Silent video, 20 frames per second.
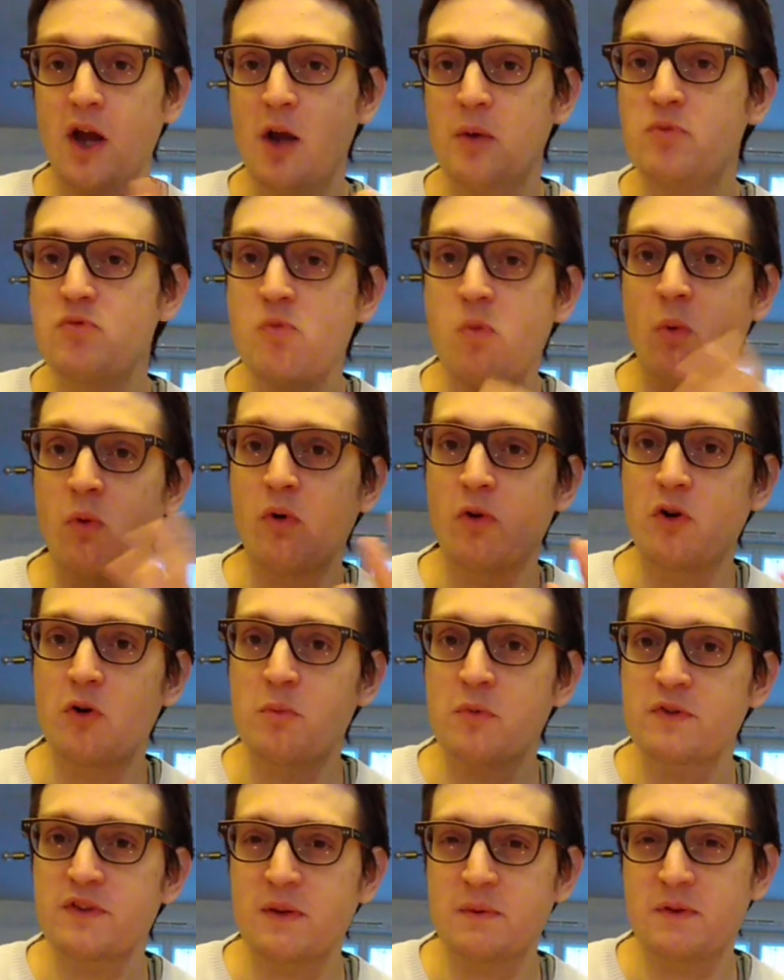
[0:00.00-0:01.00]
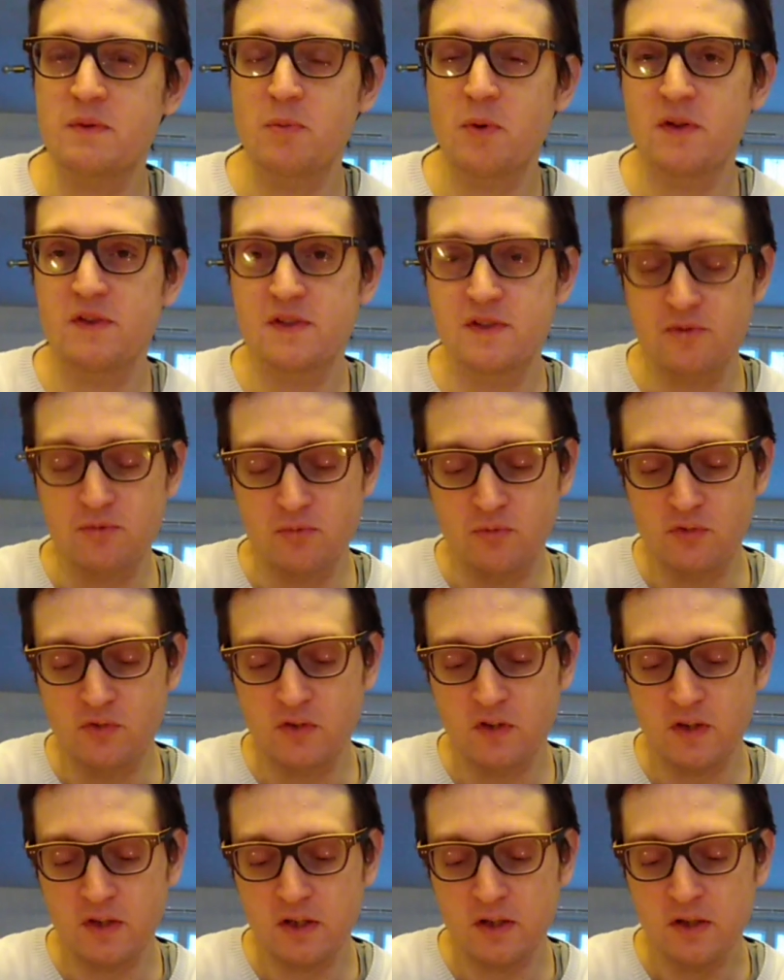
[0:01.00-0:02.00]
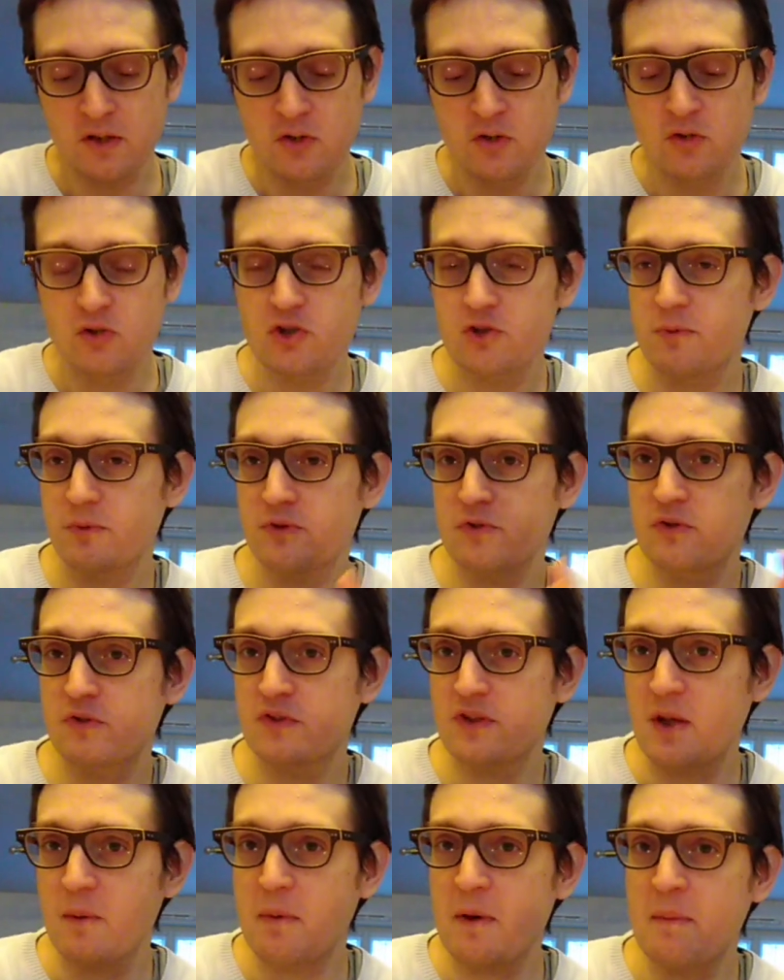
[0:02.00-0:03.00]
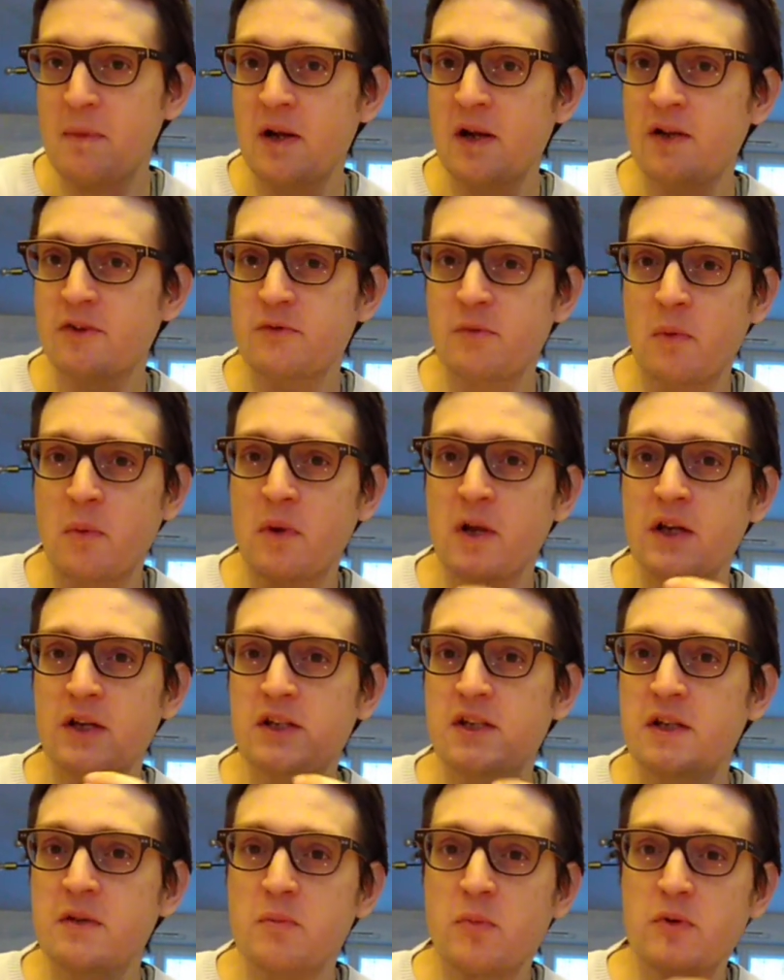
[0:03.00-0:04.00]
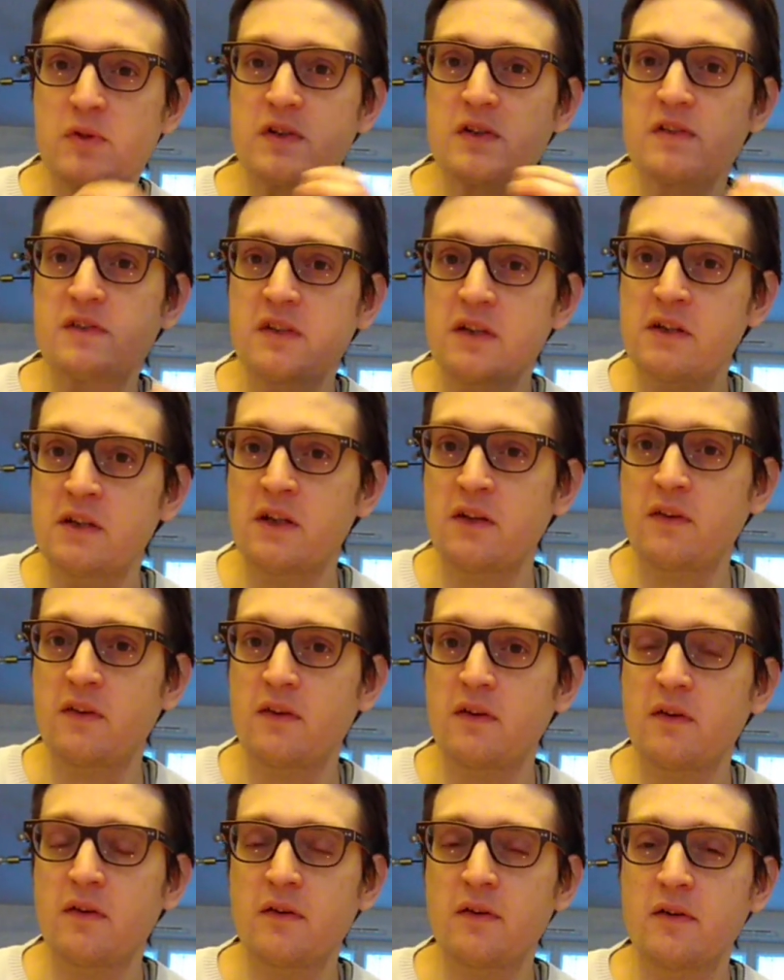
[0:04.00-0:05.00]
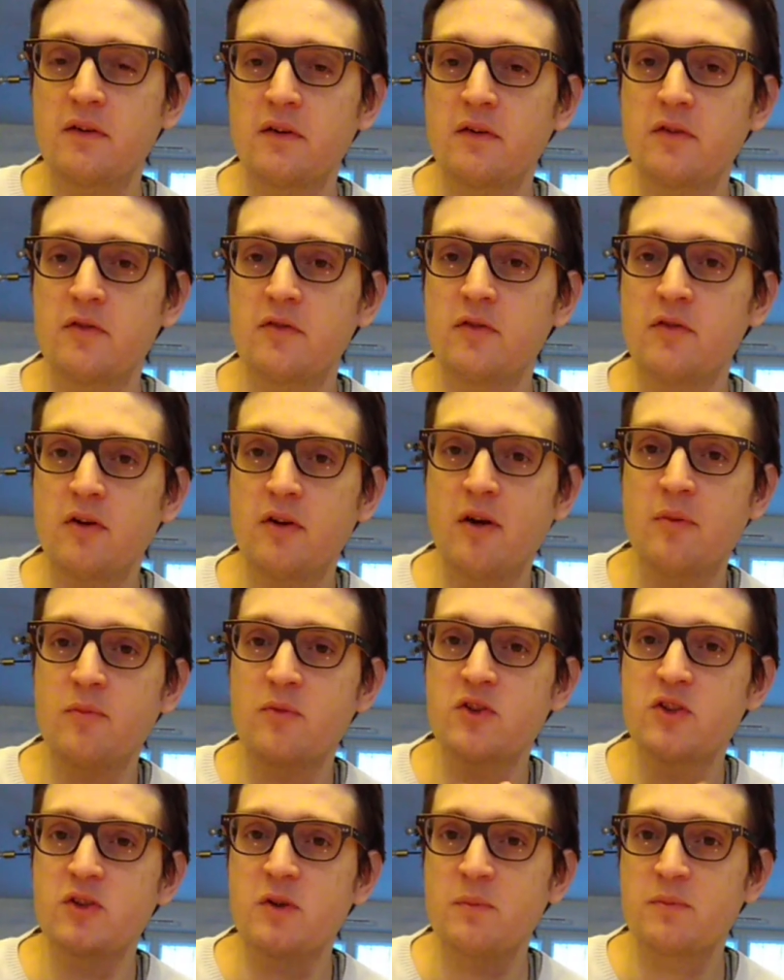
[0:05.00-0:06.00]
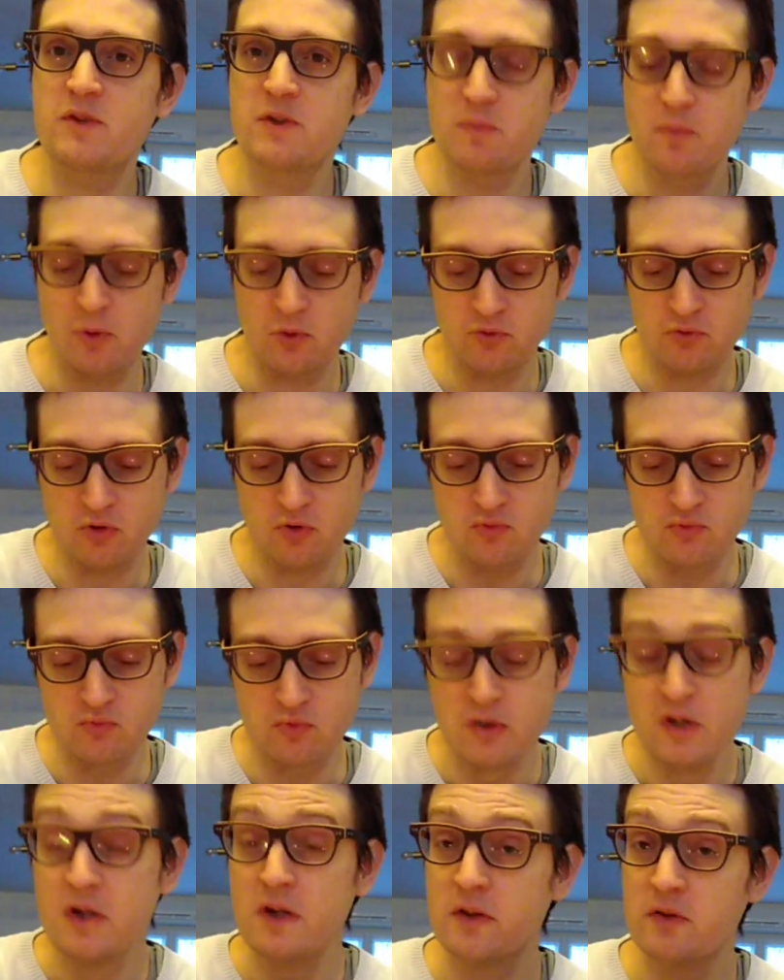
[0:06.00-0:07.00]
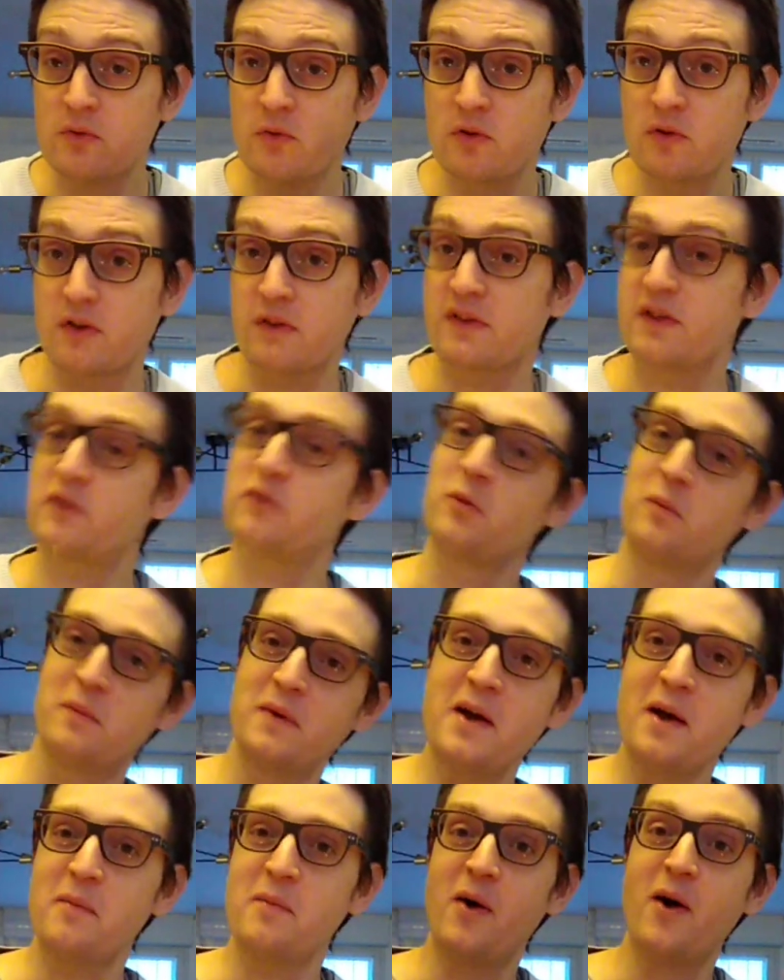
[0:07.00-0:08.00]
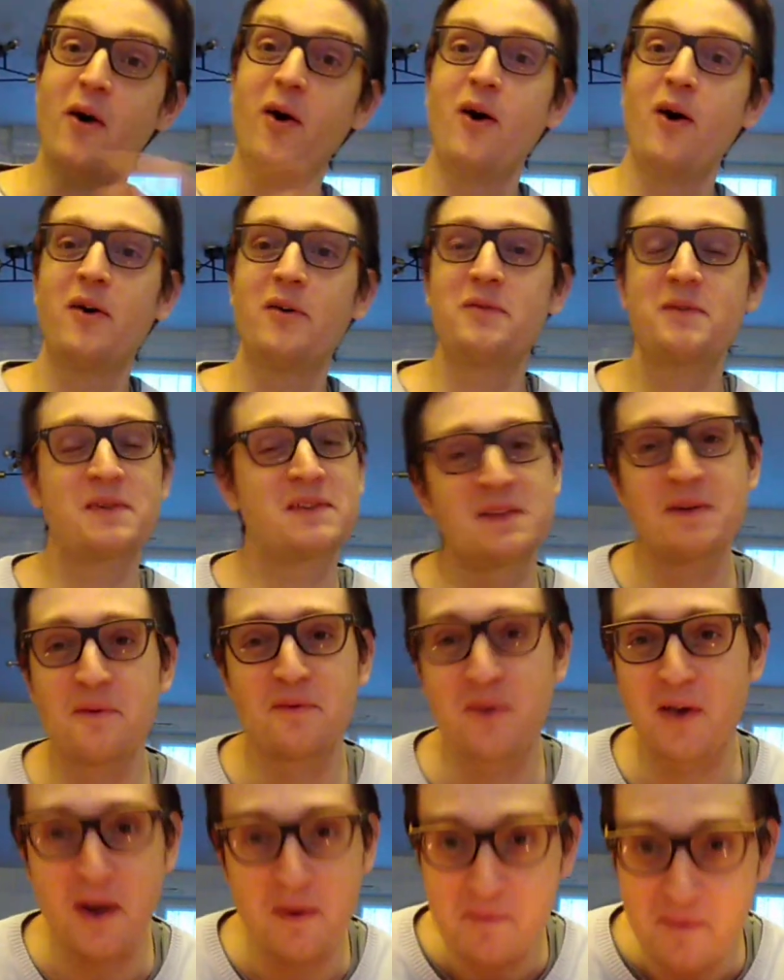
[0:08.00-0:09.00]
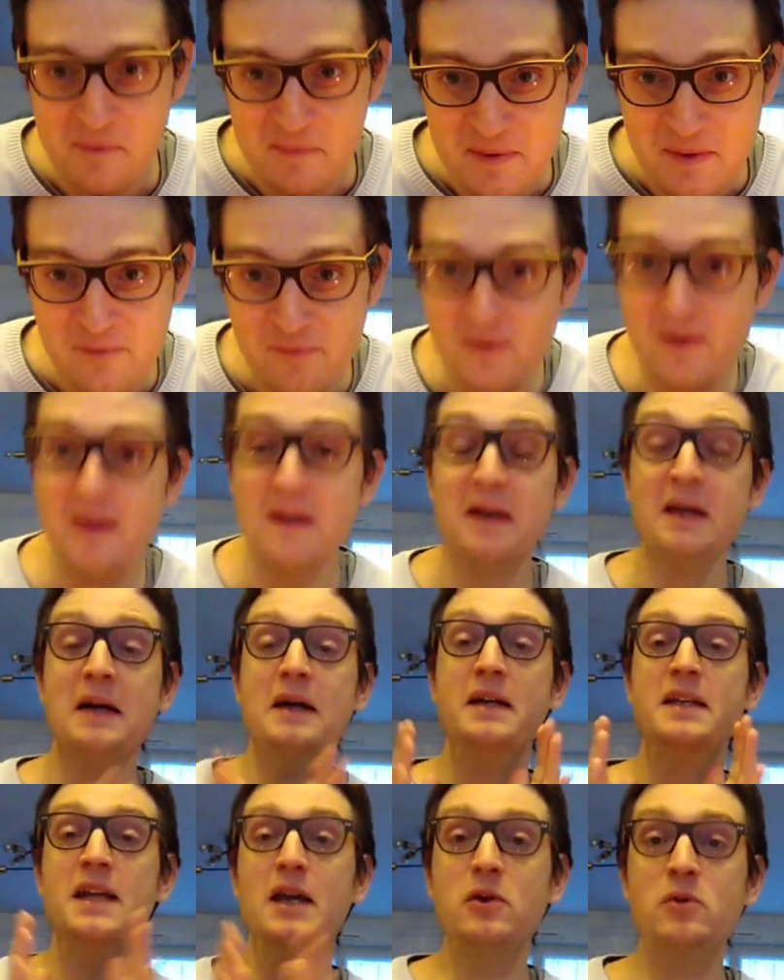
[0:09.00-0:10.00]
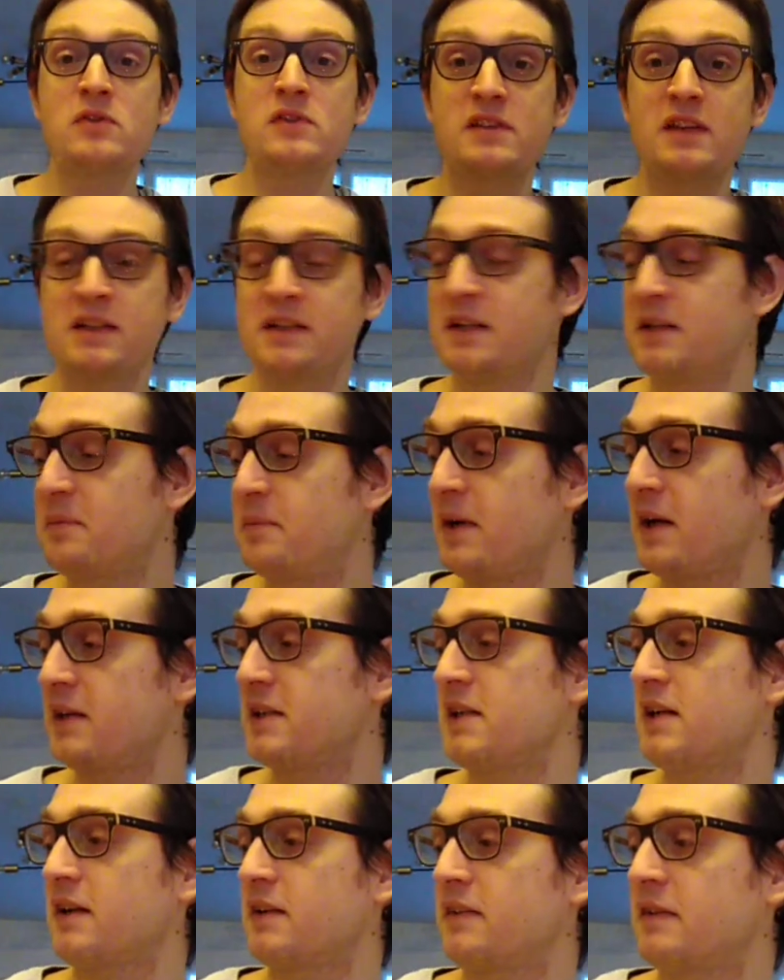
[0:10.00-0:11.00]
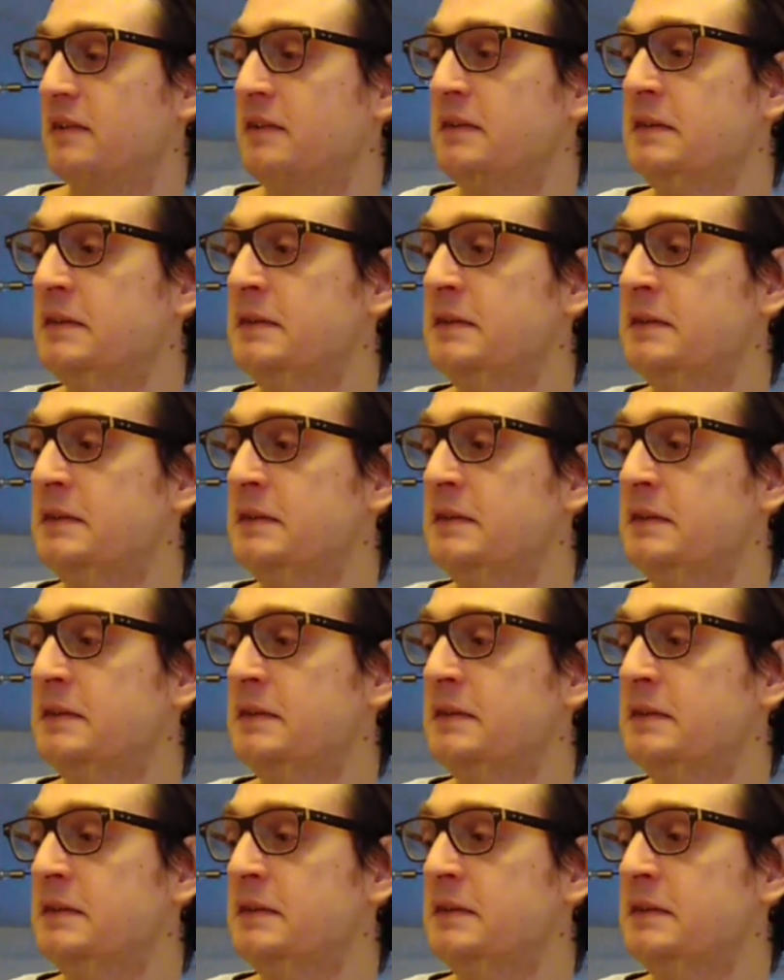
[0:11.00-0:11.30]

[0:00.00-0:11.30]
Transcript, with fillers: et puis bon, on commence un petit peu à discuter. Je pense que ce serait pas mal à ce moment-là qu'il y ait une petite scénette, euh, un, petit, peu entre nous. Donc ça tombe bien, oh, c'est vraiment bien fait. Il y a une scénette par carte.